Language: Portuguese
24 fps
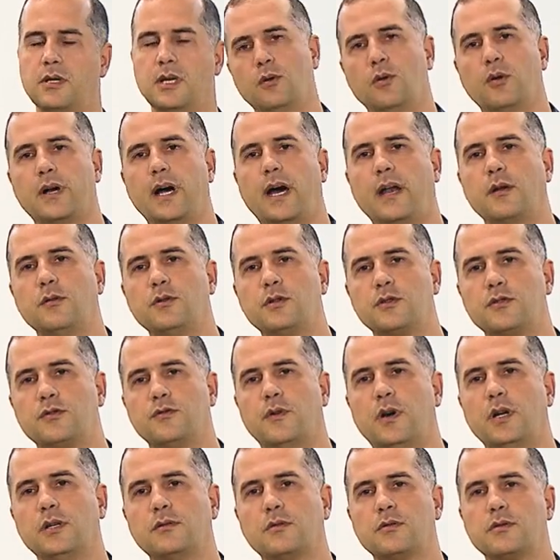e o lugar onde os
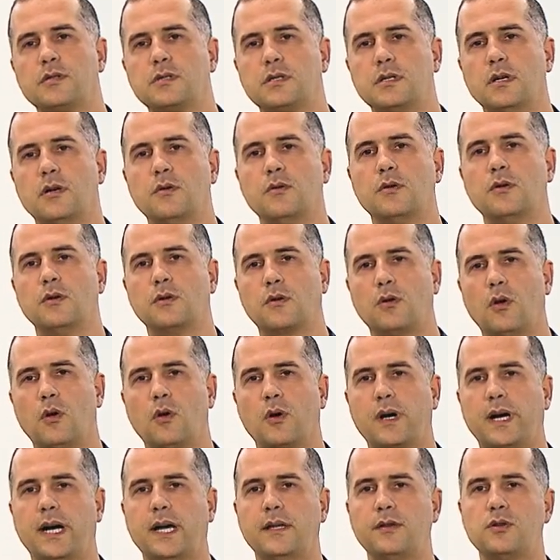votos são
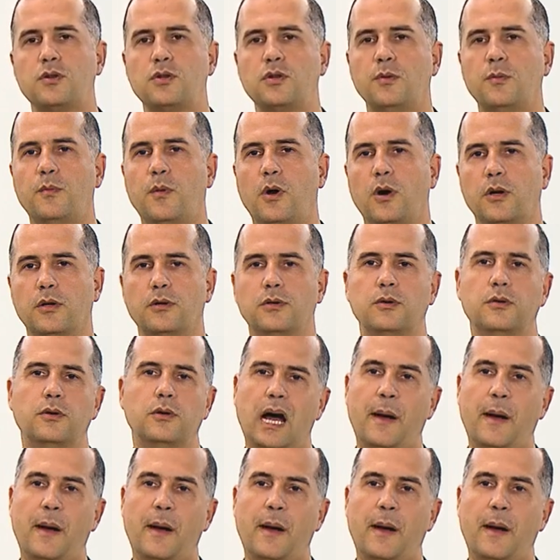colocados de um modo,